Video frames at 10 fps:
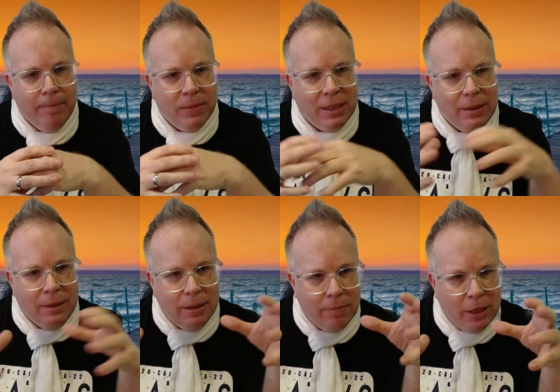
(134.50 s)
dass
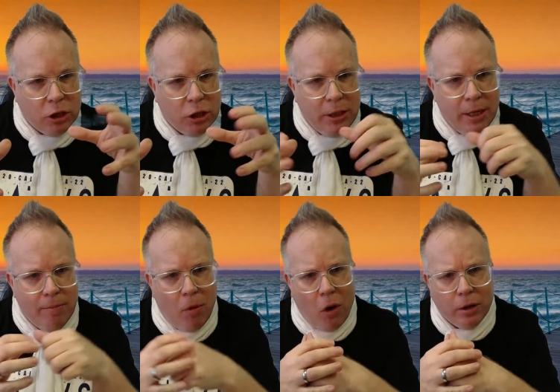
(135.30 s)
sich die Menschen hier
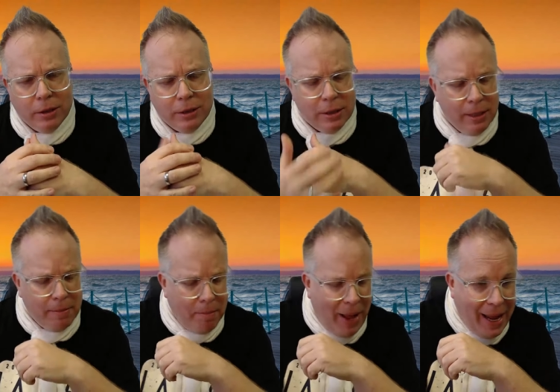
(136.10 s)
morgens
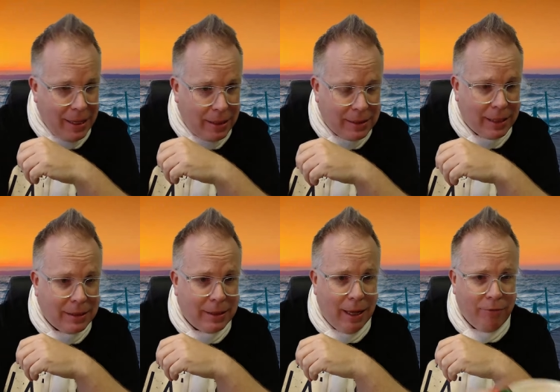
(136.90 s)
bei einer
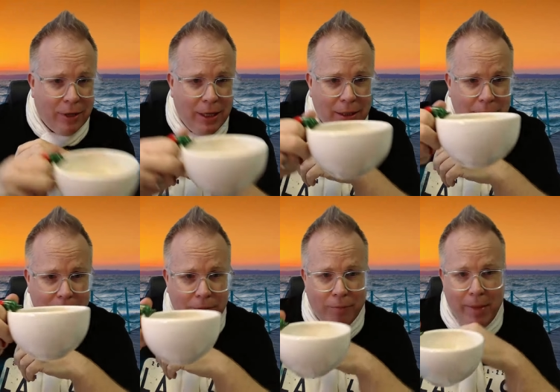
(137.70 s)
Tasse Kaffee, ich
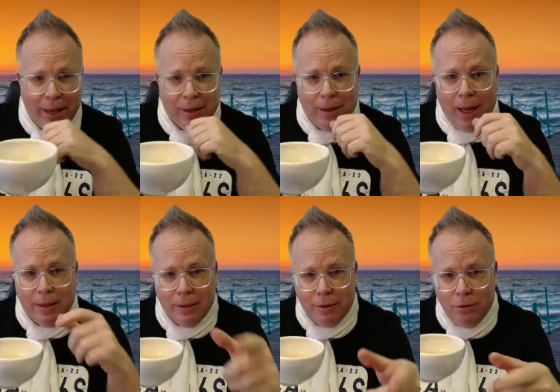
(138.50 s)
merke gerade,
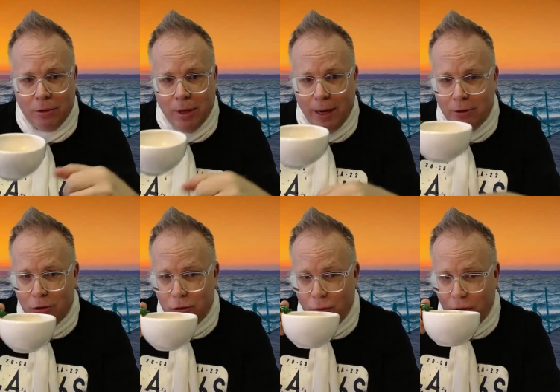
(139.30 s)
dass ich noch gar nicht
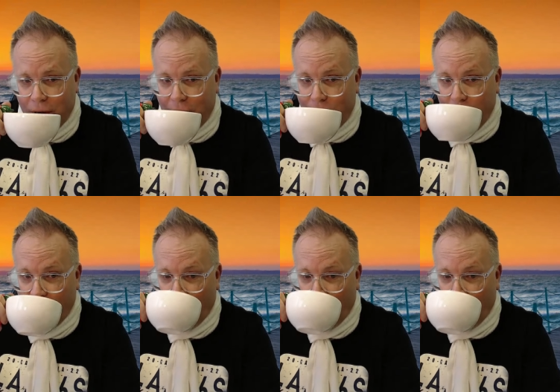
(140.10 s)
getrunken habe,